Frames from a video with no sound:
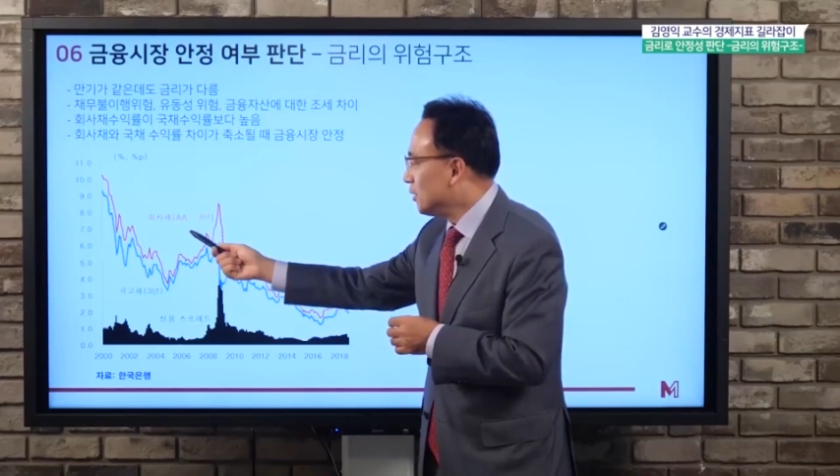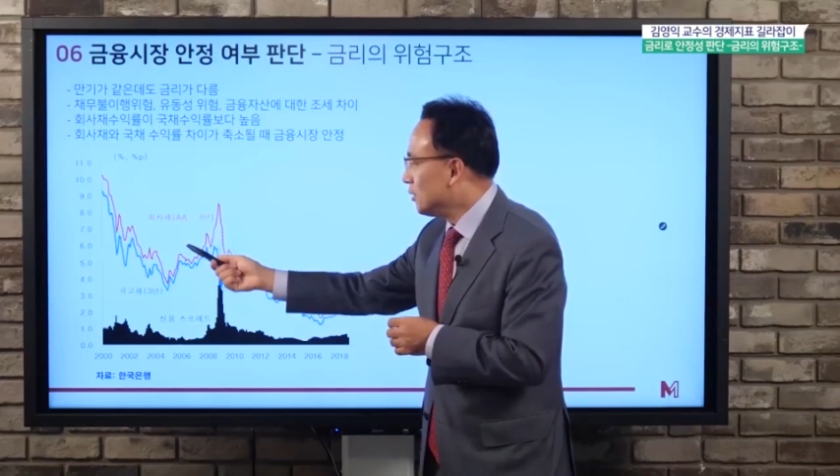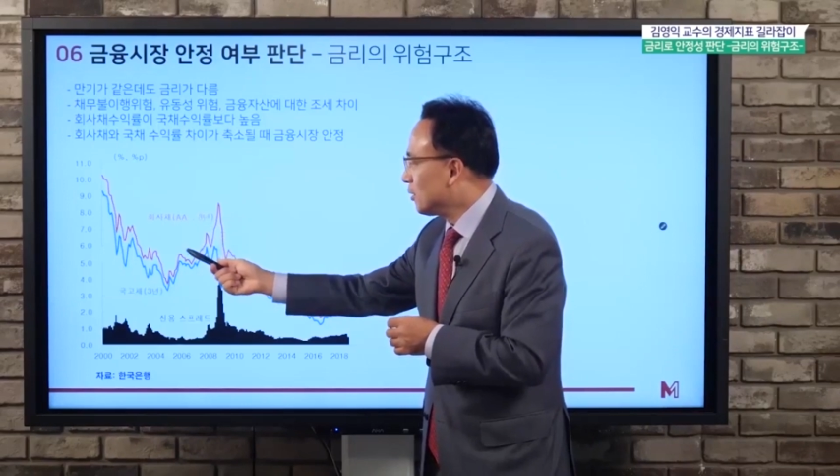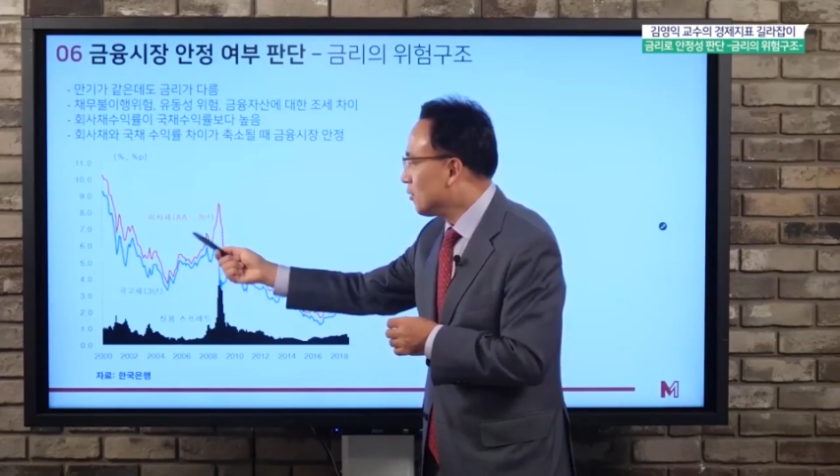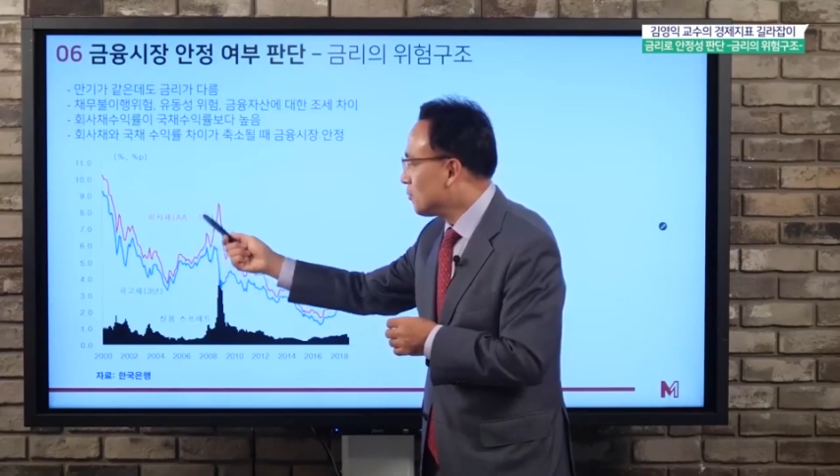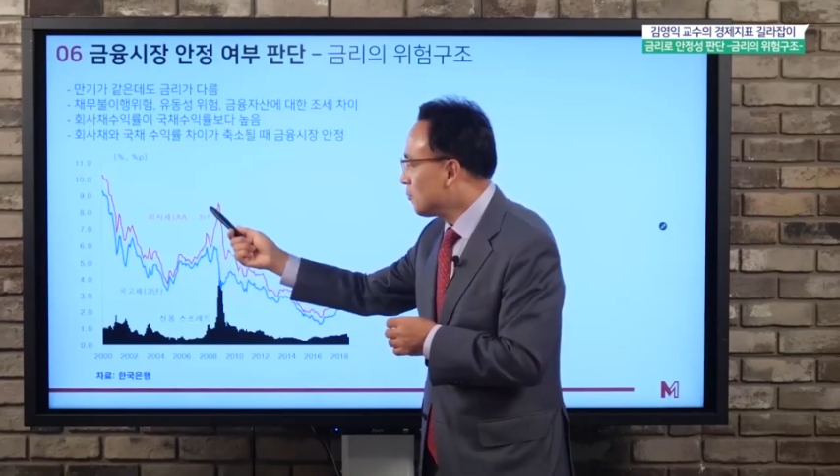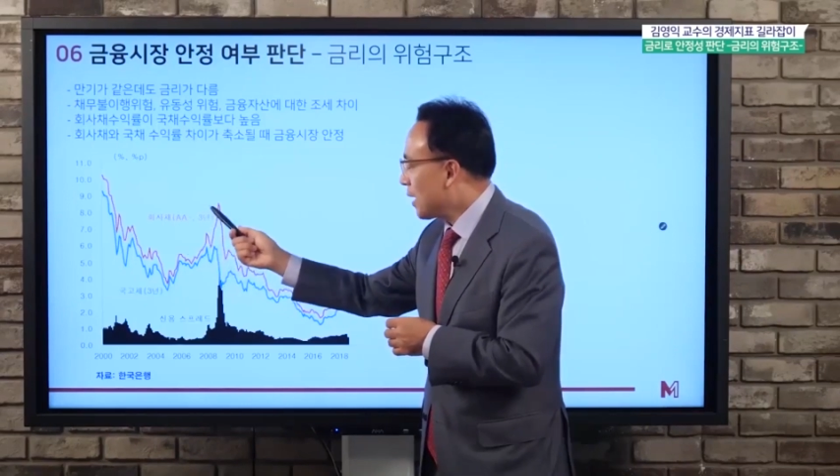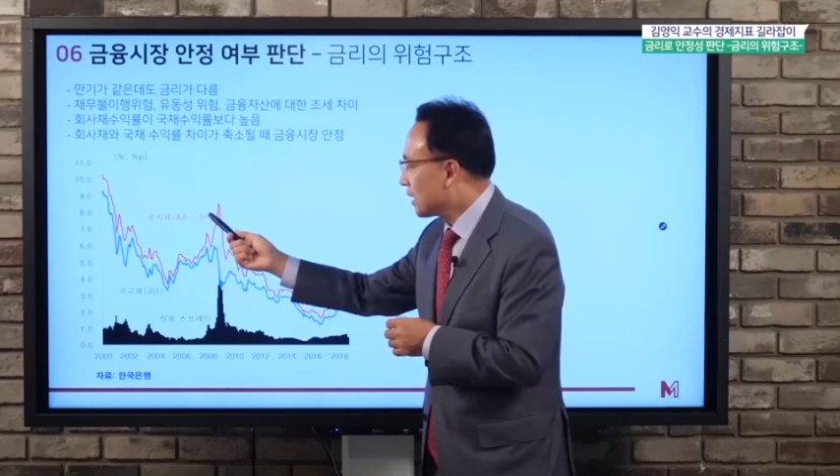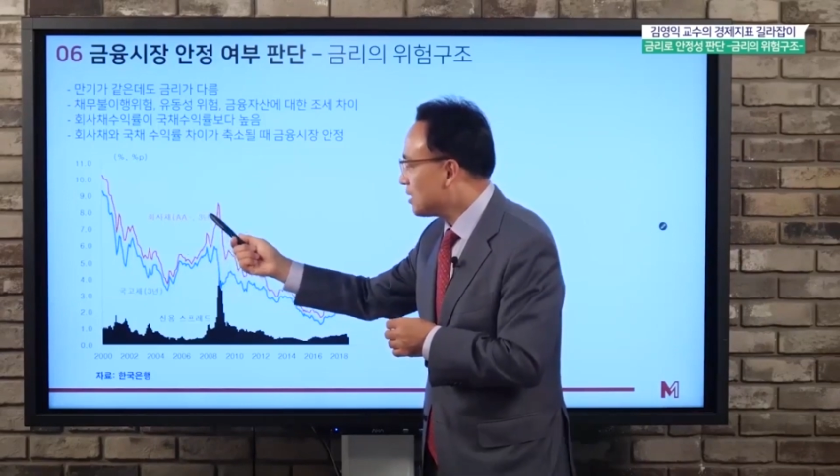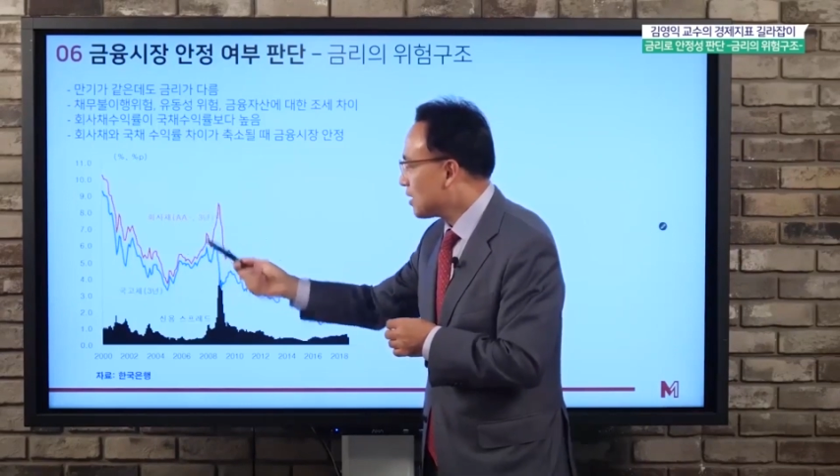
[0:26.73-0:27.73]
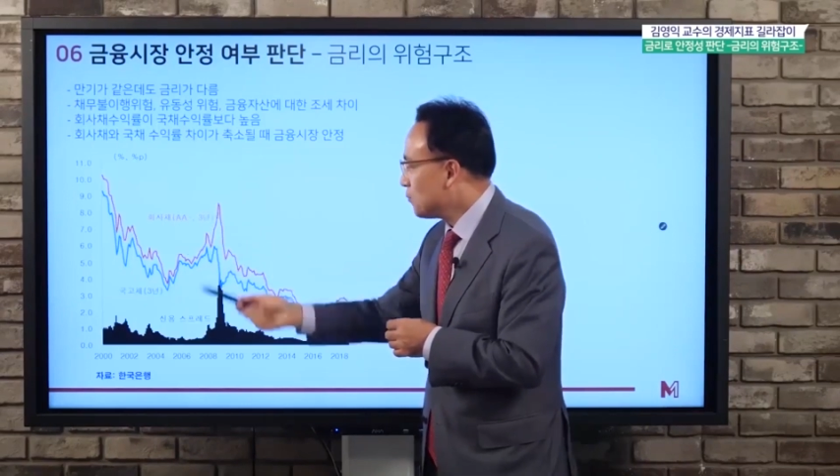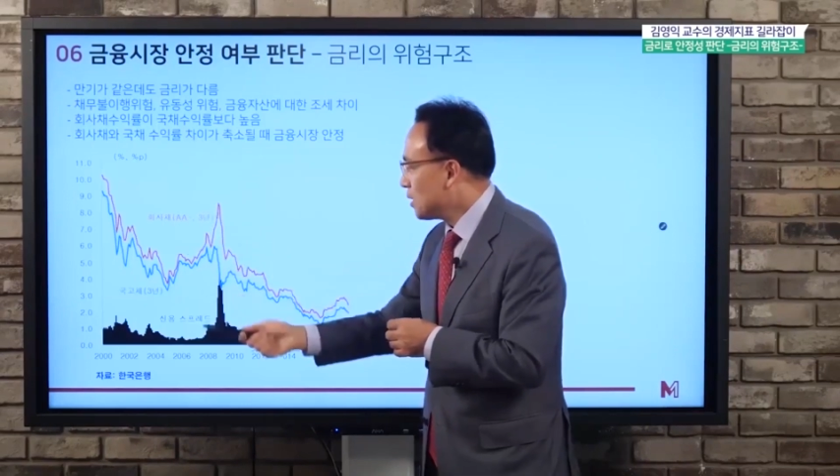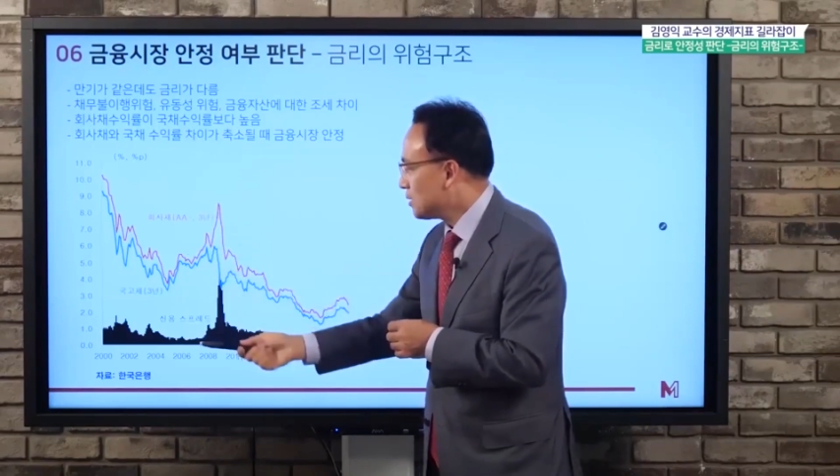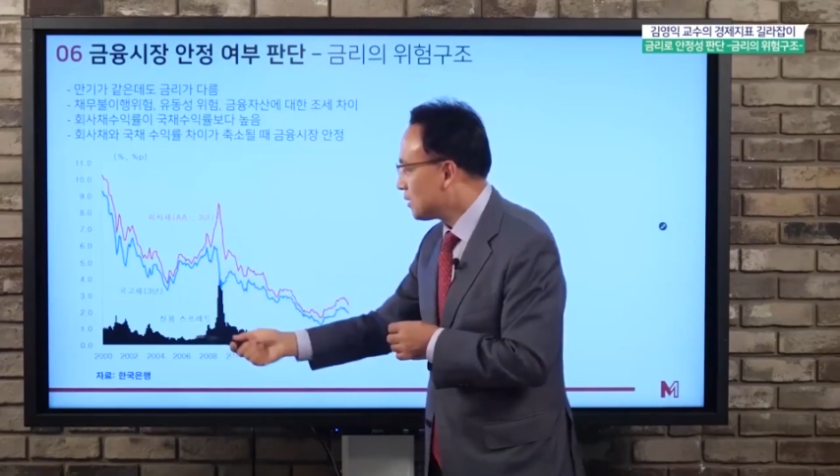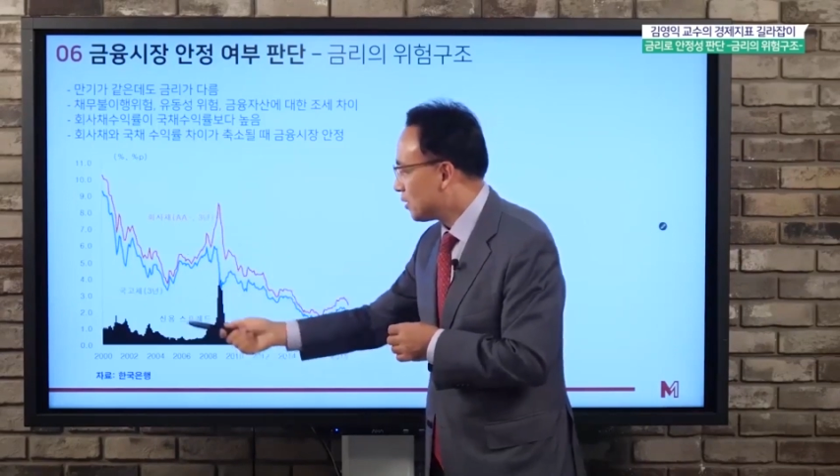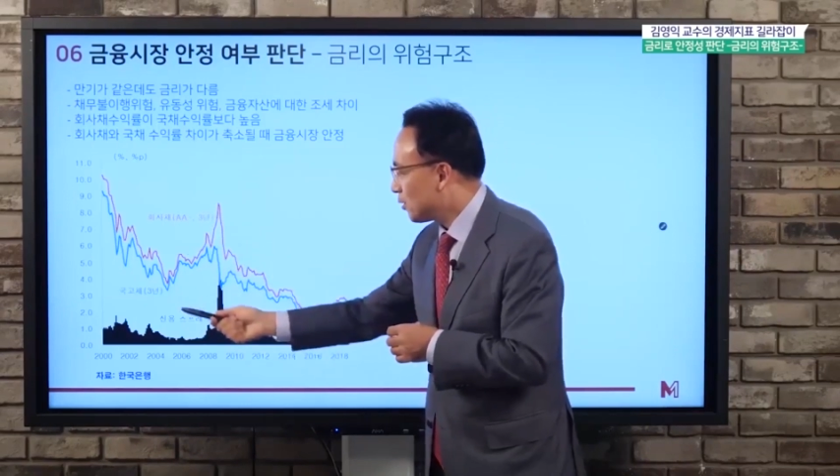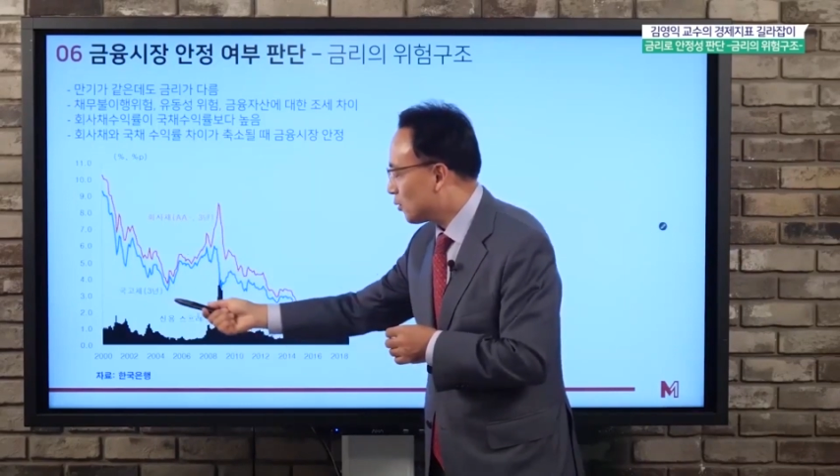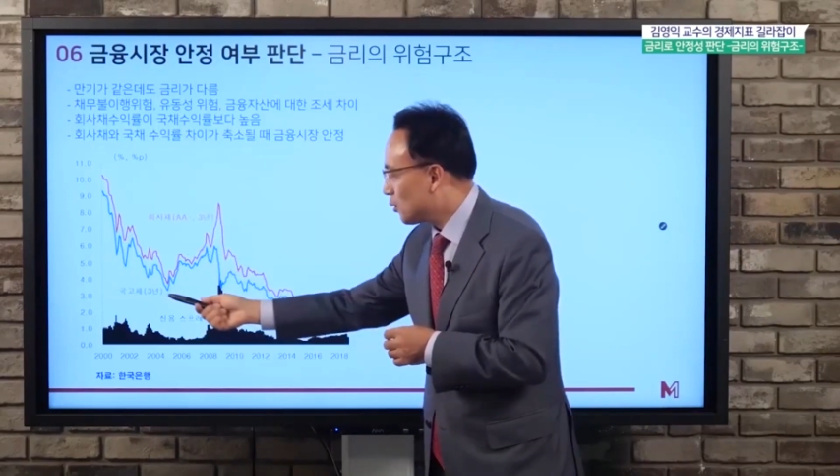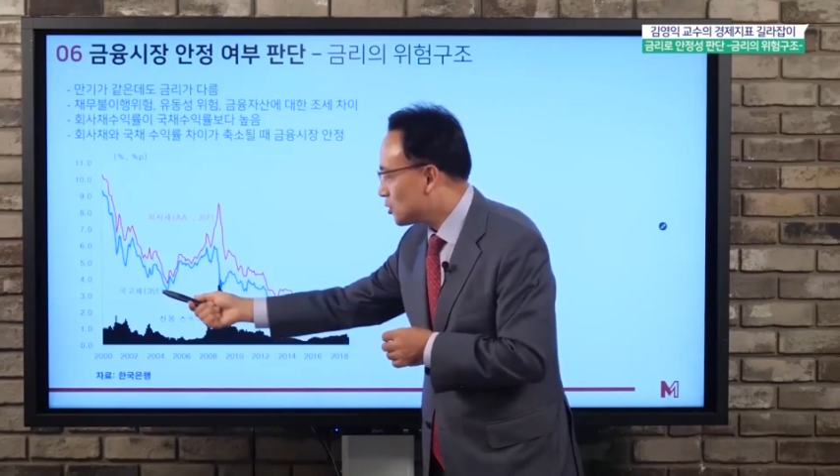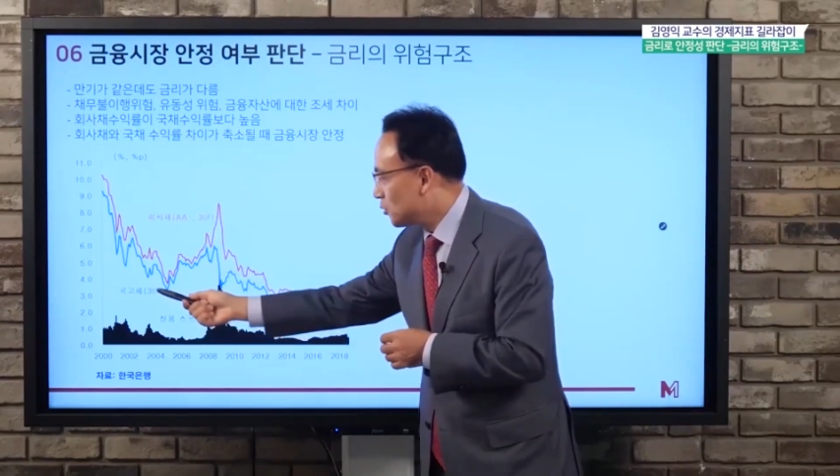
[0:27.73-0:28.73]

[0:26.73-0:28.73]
이거 만기 3년짜리하고